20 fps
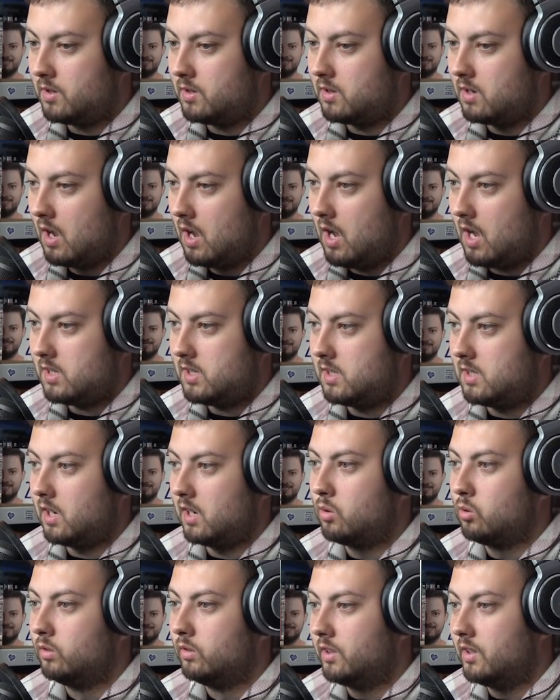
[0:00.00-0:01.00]
Bez... A z
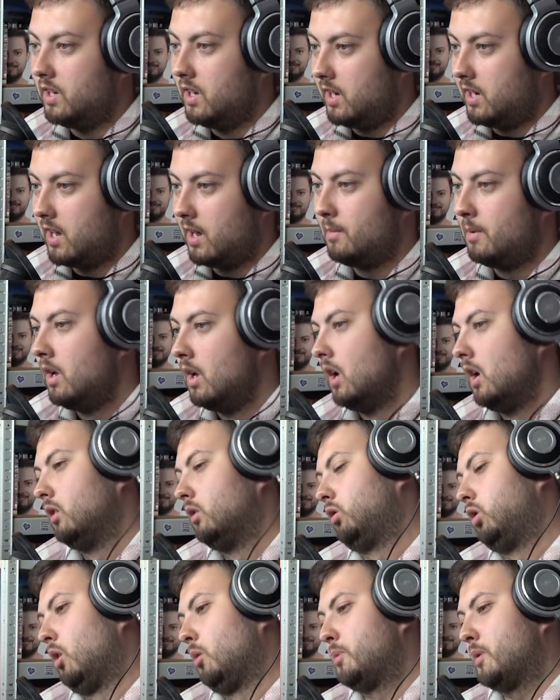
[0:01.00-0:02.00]
sekundnikiem! I na ekranie
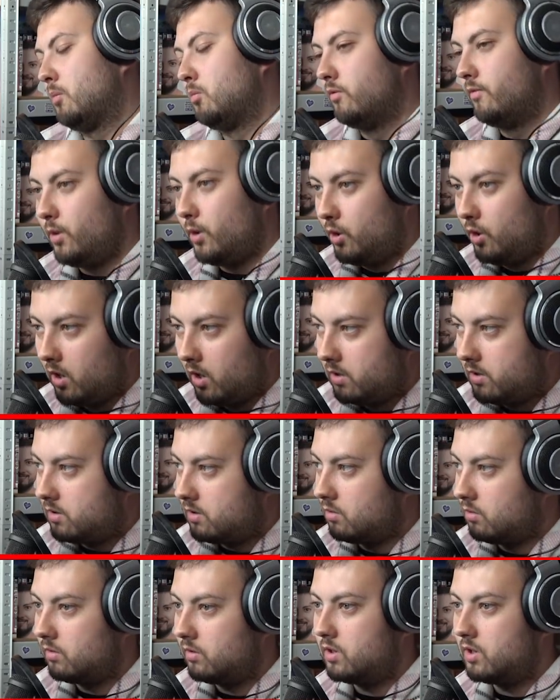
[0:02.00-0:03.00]
pojawiło się Dobra, odliczanie mówię, od
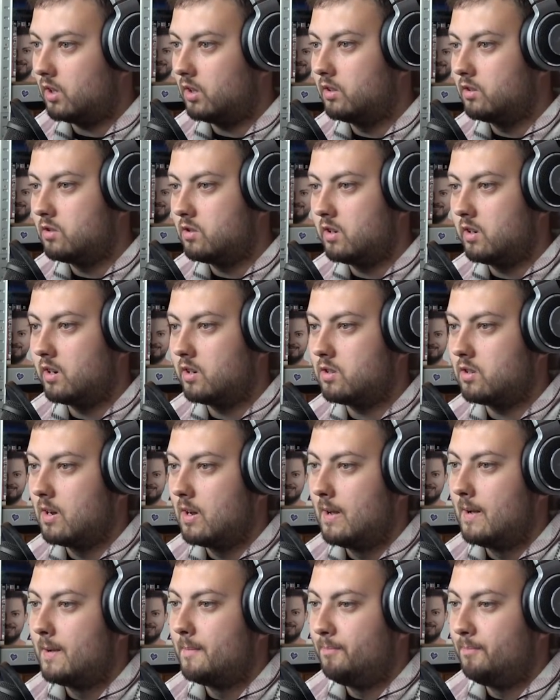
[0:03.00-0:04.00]
dziesięciu. Gdzie ty żyjesz?